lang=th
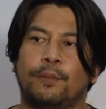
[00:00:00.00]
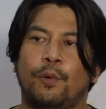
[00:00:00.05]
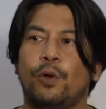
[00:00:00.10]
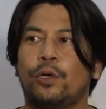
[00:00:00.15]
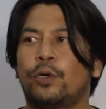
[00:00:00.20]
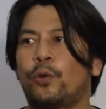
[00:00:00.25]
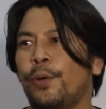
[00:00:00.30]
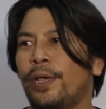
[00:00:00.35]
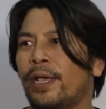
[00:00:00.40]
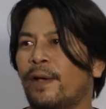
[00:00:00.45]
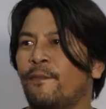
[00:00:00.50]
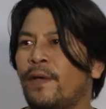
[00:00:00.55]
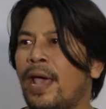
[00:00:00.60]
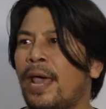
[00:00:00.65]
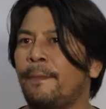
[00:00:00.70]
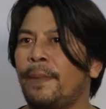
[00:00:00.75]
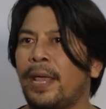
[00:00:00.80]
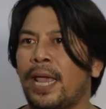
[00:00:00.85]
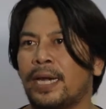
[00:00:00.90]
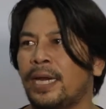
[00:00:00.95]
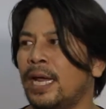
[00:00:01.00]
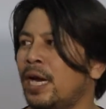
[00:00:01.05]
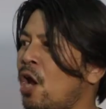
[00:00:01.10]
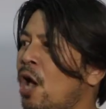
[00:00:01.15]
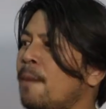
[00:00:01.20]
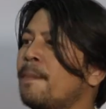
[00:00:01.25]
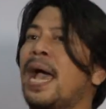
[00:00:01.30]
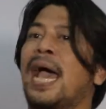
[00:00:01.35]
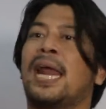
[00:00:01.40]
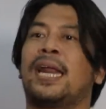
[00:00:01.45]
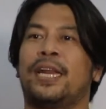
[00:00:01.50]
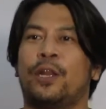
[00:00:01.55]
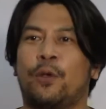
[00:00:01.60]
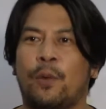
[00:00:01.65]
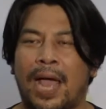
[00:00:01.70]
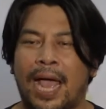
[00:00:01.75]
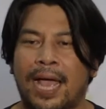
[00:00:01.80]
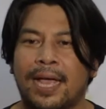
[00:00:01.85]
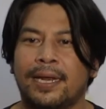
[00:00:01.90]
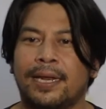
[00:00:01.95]
พูดคุยกับแฟนเพลงเดินรอบงานเลยดี
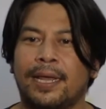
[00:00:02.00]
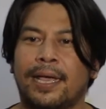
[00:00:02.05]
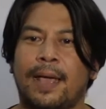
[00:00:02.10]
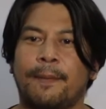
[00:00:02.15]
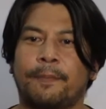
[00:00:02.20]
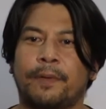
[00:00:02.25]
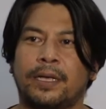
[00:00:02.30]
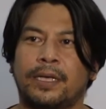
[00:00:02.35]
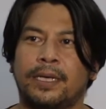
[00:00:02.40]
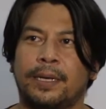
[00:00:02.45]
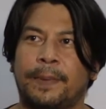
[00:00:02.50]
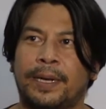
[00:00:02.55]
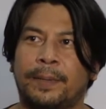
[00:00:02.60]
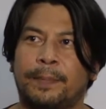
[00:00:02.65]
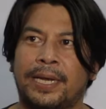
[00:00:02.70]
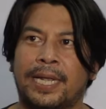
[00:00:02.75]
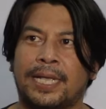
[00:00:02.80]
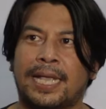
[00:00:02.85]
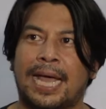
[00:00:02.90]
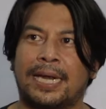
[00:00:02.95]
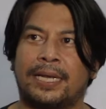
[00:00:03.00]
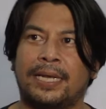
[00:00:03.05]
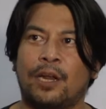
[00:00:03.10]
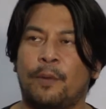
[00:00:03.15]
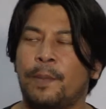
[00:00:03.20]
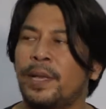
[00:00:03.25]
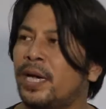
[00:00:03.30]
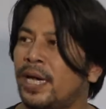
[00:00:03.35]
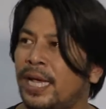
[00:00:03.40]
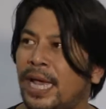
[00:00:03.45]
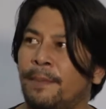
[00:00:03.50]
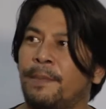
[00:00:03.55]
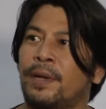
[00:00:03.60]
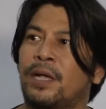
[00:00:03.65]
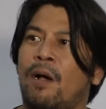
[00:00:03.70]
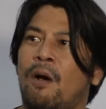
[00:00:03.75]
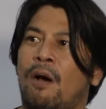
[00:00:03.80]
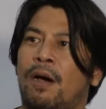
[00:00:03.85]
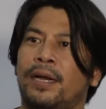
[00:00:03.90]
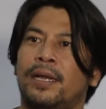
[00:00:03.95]
กว่านะครับก็คือเป็นบรรยากาศที่เราไม่เคยเห็น
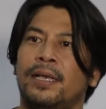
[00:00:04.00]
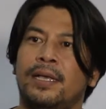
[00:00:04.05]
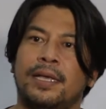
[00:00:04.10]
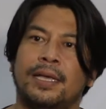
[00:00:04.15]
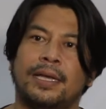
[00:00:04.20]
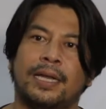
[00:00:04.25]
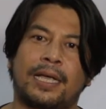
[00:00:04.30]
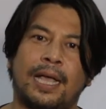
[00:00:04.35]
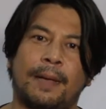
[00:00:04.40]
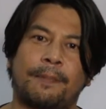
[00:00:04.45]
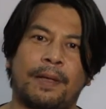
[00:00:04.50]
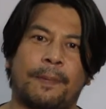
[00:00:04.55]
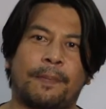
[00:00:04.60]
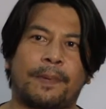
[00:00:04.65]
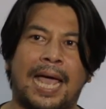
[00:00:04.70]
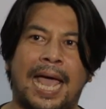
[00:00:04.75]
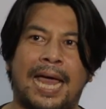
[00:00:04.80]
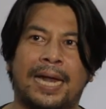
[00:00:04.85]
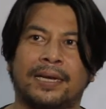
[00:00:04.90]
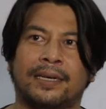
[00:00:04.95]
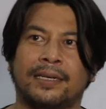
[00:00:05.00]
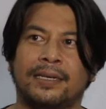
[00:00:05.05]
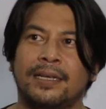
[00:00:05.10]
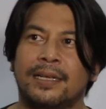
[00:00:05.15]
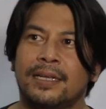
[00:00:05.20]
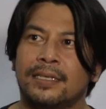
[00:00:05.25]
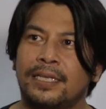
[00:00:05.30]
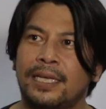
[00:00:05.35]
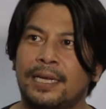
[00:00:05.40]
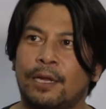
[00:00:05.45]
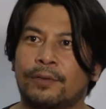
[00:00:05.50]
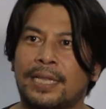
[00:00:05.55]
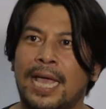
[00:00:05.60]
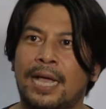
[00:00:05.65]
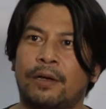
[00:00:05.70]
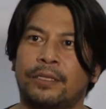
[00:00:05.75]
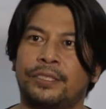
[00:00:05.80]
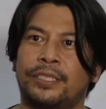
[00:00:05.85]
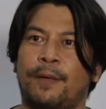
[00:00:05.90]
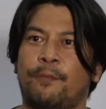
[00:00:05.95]
มาก่อนนะครับกับการที่เรา
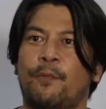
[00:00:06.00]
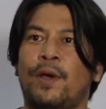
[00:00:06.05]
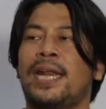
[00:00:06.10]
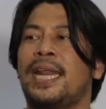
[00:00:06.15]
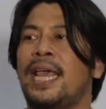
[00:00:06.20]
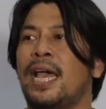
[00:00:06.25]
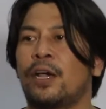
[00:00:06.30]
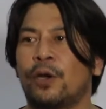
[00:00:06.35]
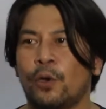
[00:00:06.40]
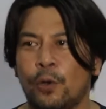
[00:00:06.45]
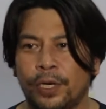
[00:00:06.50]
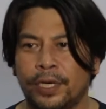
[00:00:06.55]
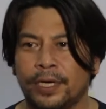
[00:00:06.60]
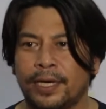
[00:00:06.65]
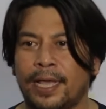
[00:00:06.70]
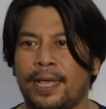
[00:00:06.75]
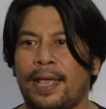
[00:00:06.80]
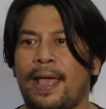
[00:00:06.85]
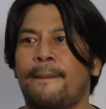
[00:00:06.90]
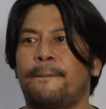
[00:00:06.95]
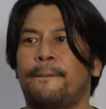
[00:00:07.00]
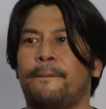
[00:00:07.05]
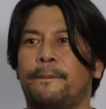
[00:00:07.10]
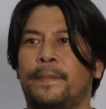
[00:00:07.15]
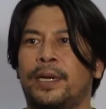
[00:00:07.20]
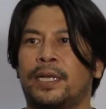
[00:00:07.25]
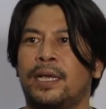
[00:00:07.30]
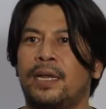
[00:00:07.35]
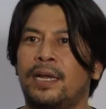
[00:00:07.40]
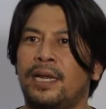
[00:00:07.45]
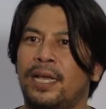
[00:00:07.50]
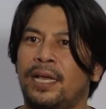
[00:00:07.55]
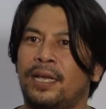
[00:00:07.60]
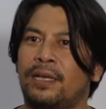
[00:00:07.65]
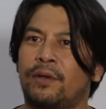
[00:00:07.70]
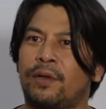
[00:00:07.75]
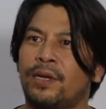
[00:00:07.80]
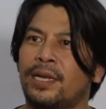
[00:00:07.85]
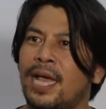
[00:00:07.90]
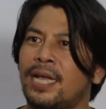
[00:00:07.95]
ตั้งคอนเซปต์ว่าเลี้ยงรุ่นนะครับมันก็เลย
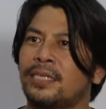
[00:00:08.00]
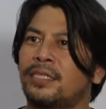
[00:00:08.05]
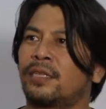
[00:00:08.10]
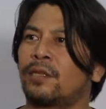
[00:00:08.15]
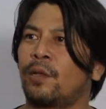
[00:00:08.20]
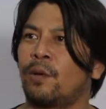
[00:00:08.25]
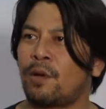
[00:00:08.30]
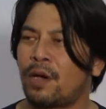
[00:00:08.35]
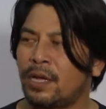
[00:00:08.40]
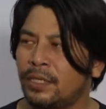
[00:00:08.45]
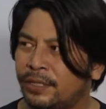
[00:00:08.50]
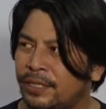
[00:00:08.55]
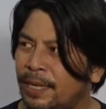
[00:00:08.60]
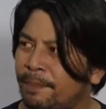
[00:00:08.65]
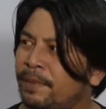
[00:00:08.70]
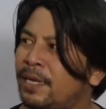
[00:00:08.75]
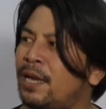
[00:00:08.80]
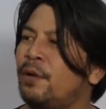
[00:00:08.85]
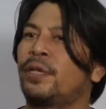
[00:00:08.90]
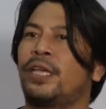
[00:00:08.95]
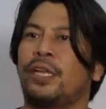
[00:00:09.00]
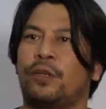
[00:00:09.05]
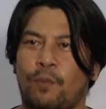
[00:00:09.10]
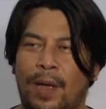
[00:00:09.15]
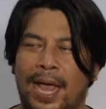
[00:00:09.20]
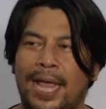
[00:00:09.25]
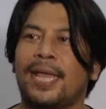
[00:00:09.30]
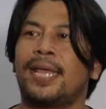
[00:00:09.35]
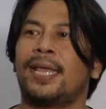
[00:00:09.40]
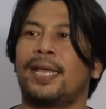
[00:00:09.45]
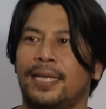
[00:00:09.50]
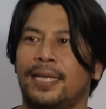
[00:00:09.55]
ค่อนข้างจะตรงคอนเซปต์ที่เราคิดไว้